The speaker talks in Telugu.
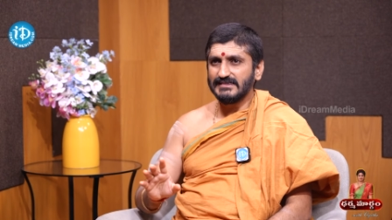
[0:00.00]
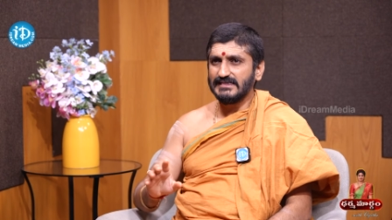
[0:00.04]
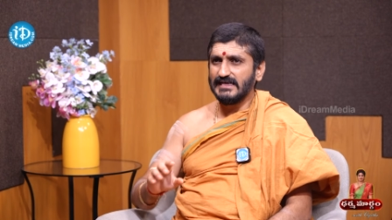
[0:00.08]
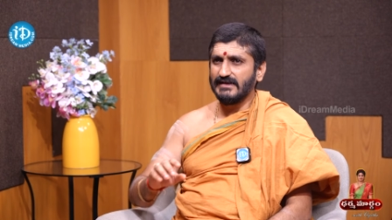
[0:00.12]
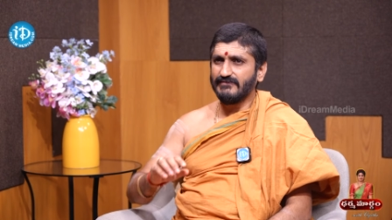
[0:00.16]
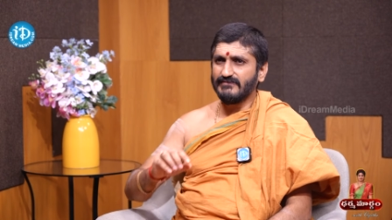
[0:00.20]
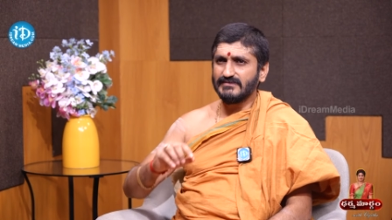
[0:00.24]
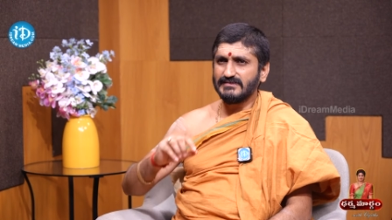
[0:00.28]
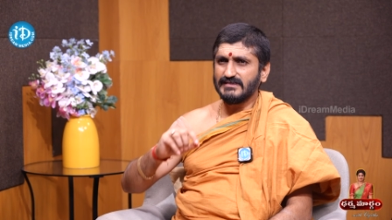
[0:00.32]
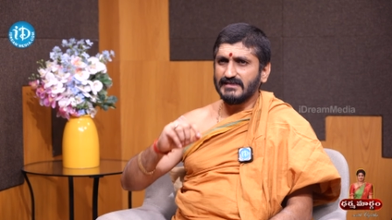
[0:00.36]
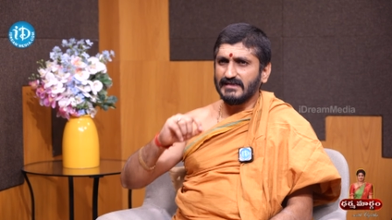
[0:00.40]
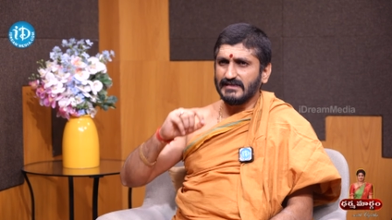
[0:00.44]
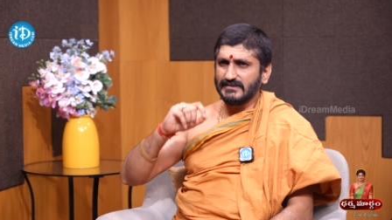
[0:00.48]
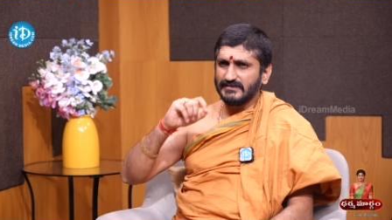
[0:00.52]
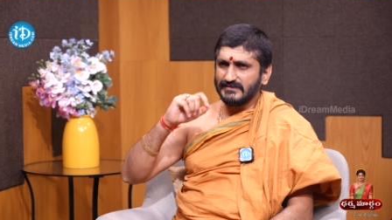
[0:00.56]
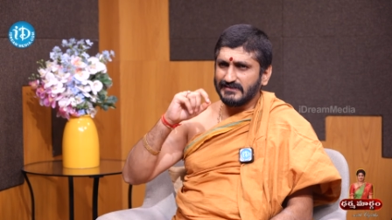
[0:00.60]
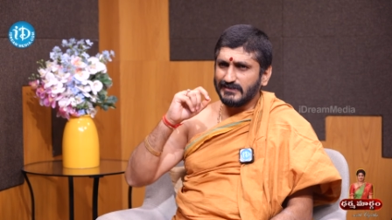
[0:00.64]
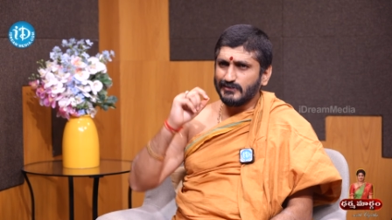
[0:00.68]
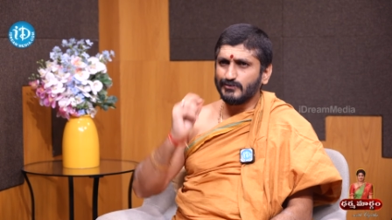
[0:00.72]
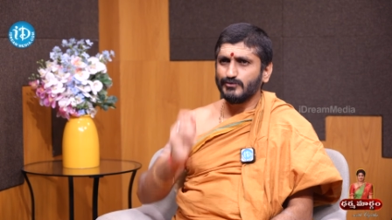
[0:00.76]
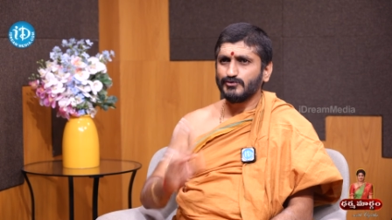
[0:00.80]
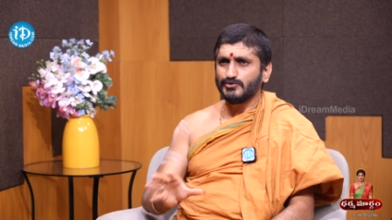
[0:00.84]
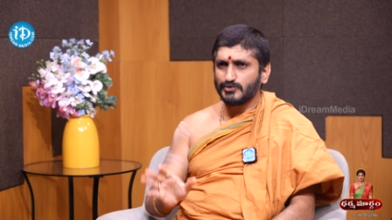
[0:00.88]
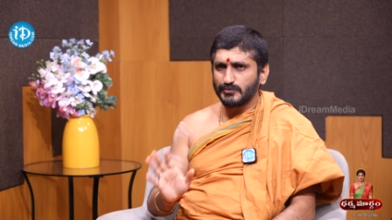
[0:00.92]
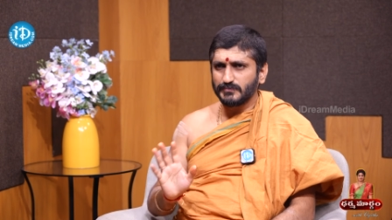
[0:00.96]

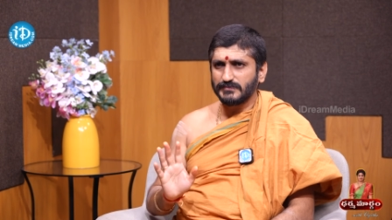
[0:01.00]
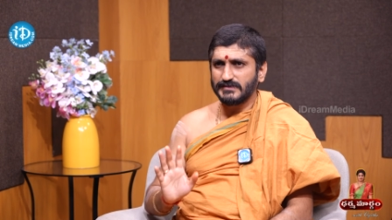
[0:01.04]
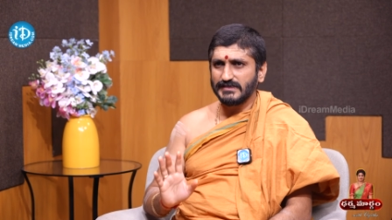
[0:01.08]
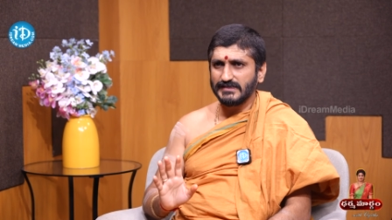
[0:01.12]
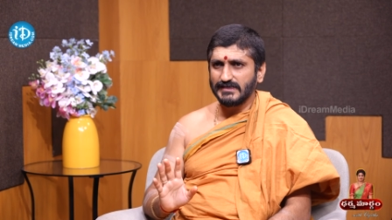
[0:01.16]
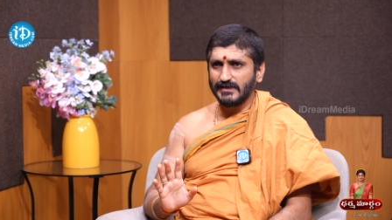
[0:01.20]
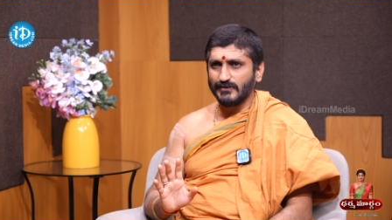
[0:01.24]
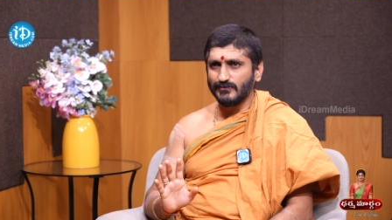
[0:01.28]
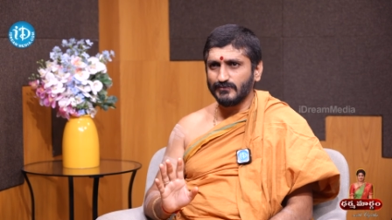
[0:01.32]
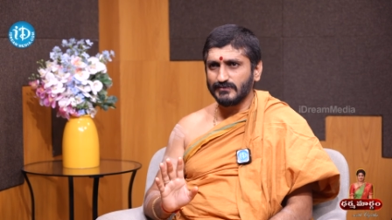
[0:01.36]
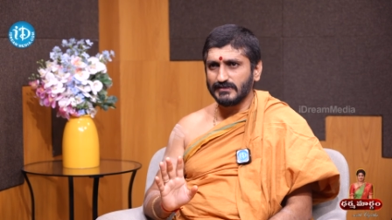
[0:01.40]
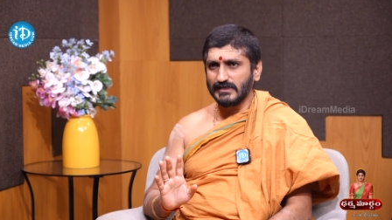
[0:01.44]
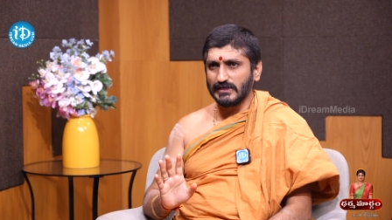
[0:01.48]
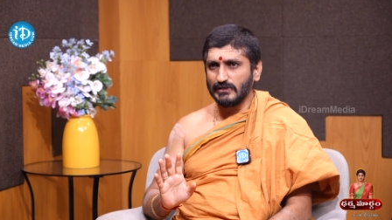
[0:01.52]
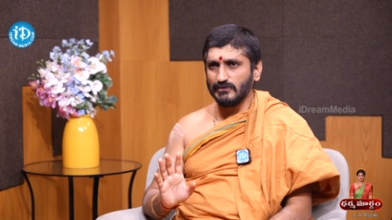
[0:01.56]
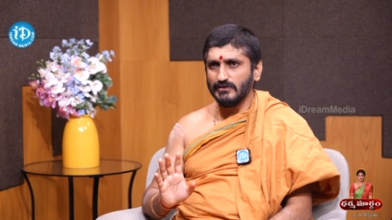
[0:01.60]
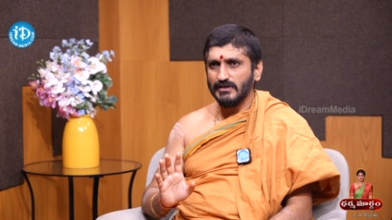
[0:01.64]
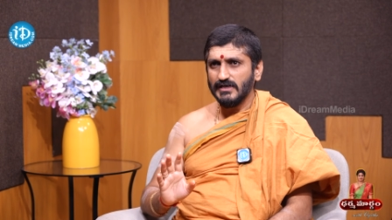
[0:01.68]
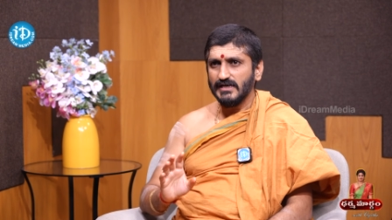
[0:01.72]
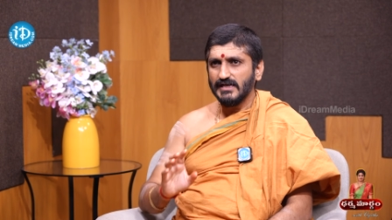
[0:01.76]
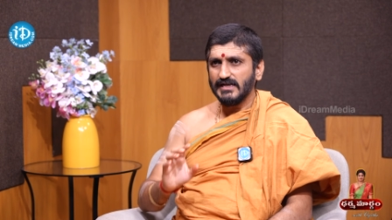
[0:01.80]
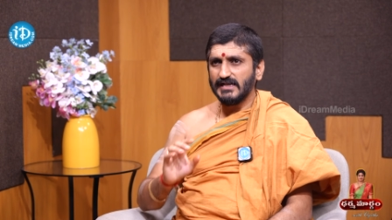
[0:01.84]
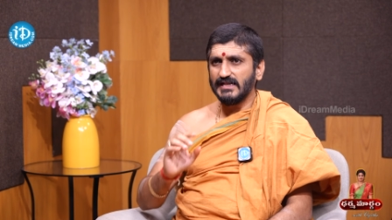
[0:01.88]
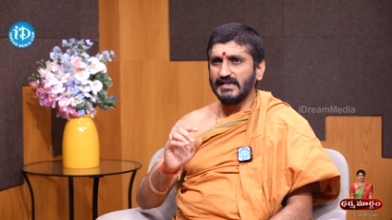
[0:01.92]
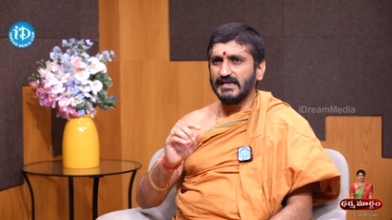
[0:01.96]
దేవతలందరూ తృప్తిగా ఉంటారు
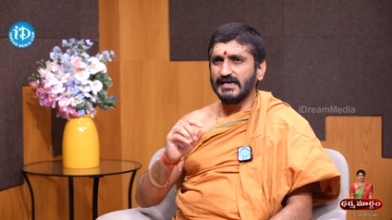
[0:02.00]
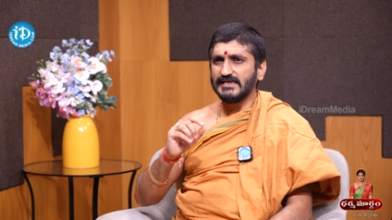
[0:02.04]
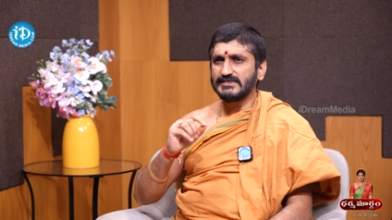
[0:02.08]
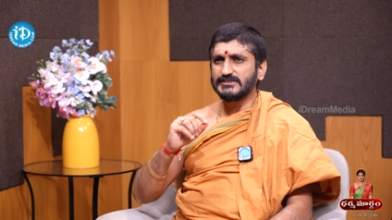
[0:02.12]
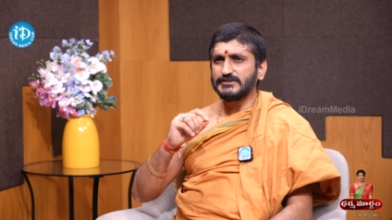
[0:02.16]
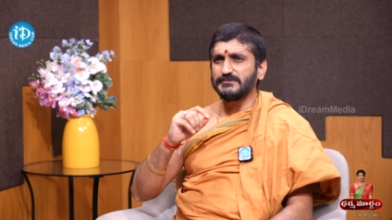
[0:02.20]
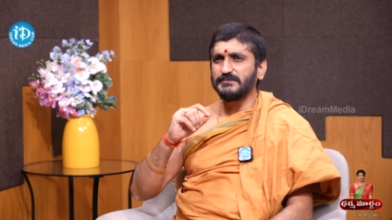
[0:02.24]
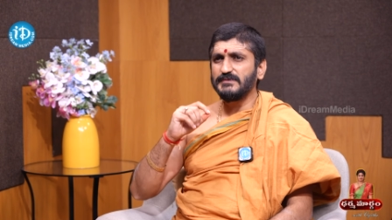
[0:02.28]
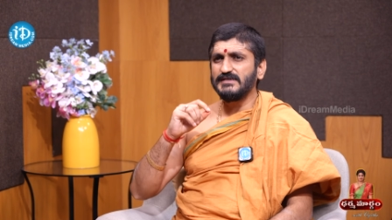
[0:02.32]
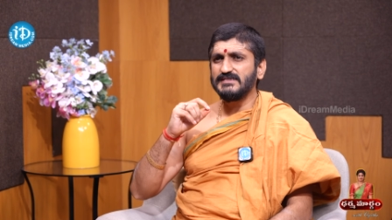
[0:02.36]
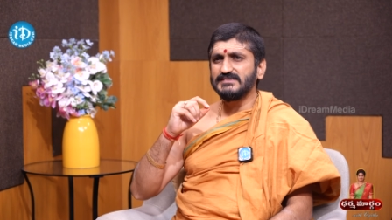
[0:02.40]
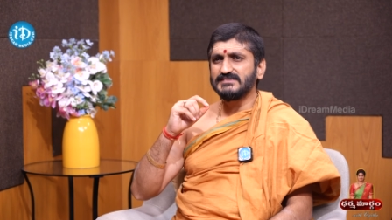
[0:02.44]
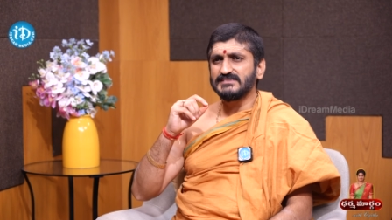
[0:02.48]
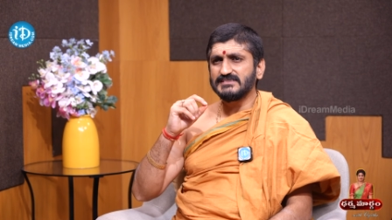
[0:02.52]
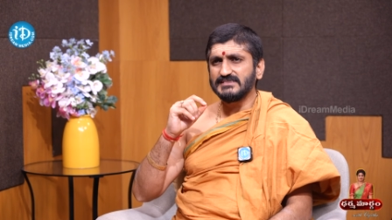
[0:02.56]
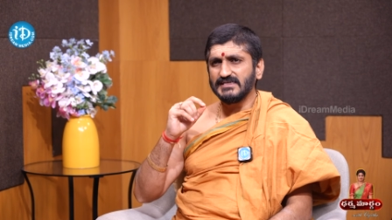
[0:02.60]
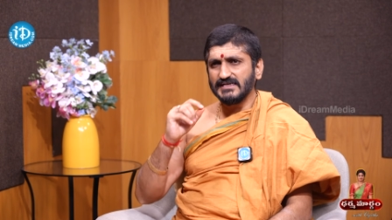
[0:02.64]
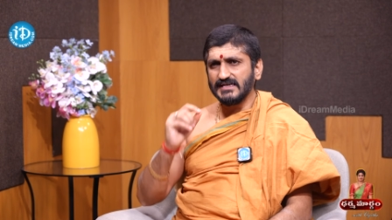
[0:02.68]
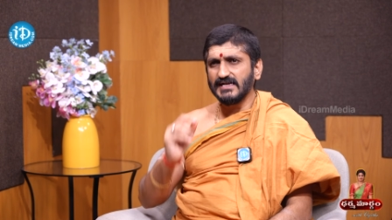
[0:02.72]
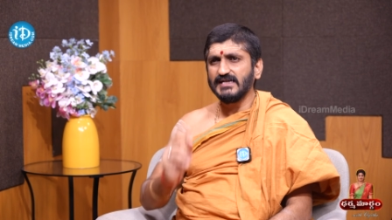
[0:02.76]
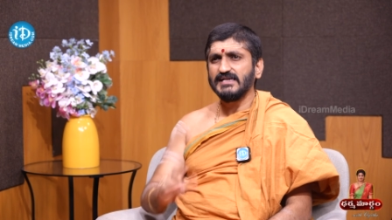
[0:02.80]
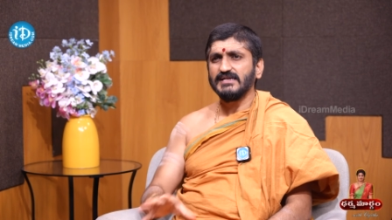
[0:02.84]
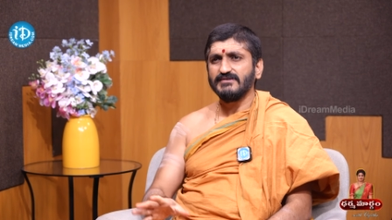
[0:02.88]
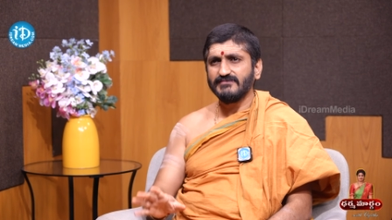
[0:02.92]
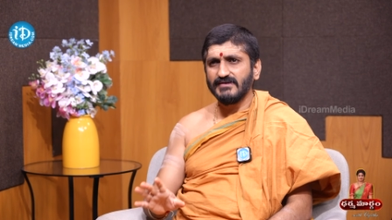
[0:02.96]
లక్ష్మి
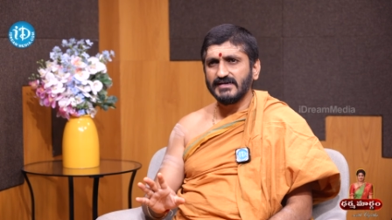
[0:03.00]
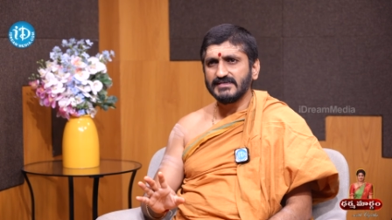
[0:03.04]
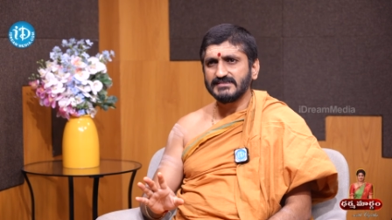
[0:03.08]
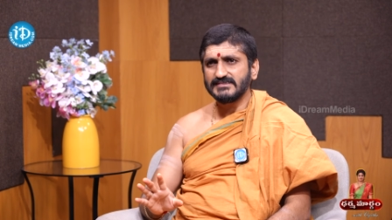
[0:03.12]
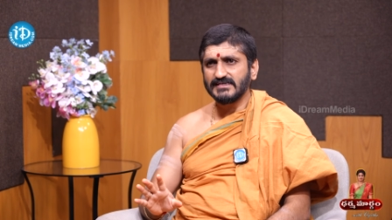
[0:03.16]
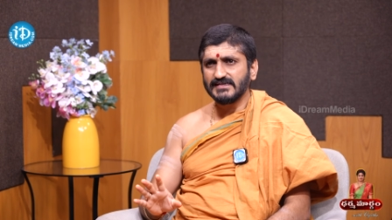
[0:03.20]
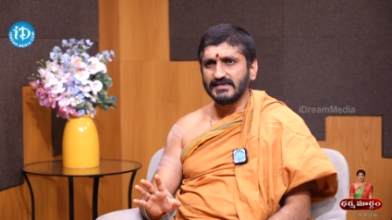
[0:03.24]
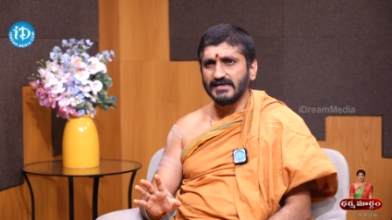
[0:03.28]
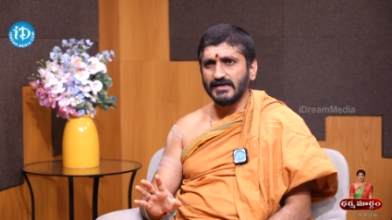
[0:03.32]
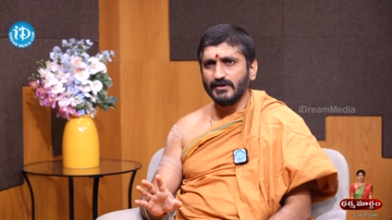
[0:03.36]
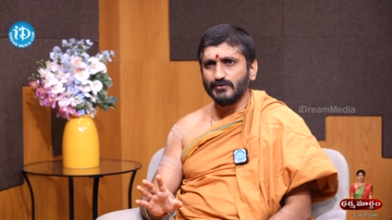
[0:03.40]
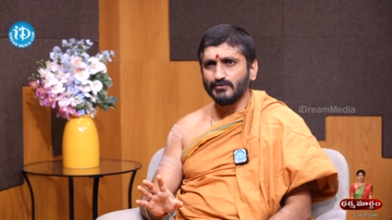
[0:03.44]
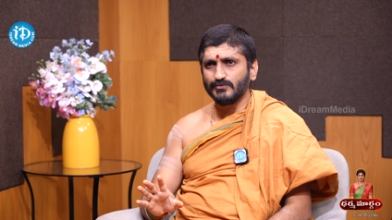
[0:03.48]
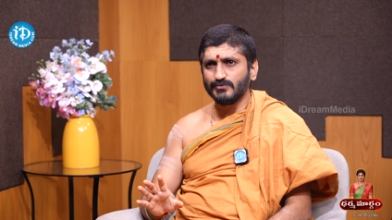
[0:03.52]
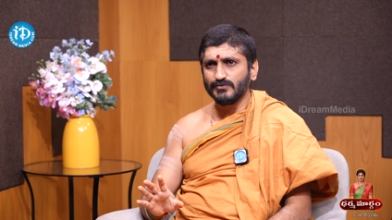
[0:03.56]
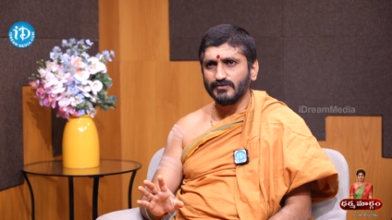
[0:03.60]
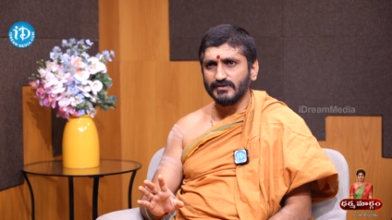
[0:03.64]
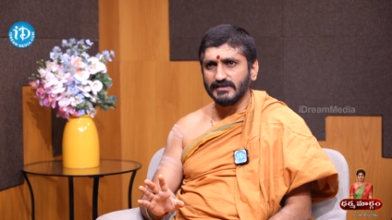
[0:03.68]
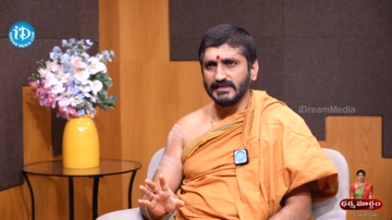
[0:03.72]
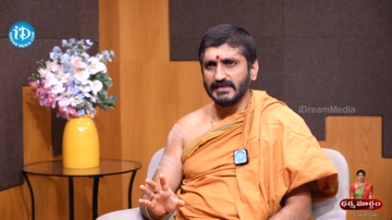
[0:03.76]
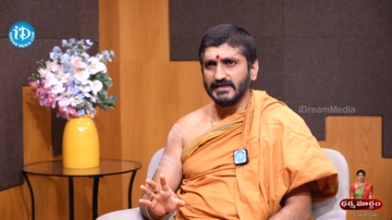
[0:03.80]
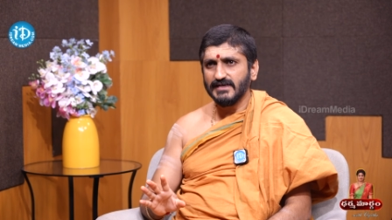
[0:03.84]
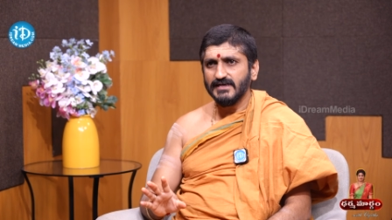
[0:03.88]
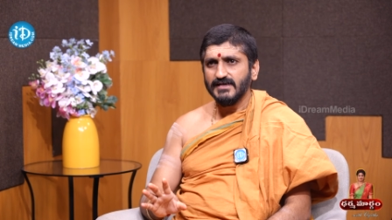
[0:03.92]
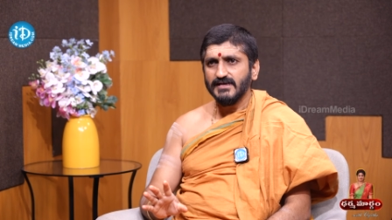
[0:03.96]
స్థిర నివాసంగా
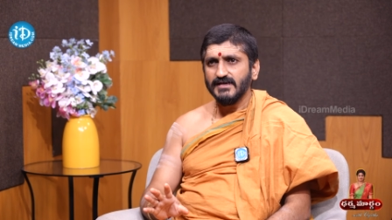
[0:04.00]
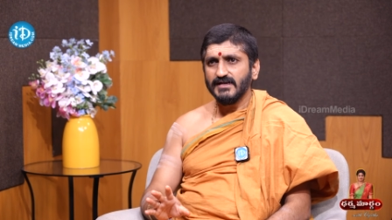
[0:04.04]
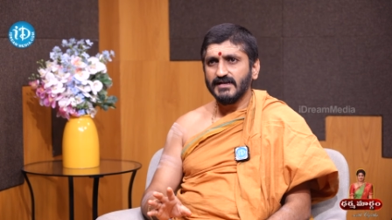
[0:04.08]
ఉంటుంది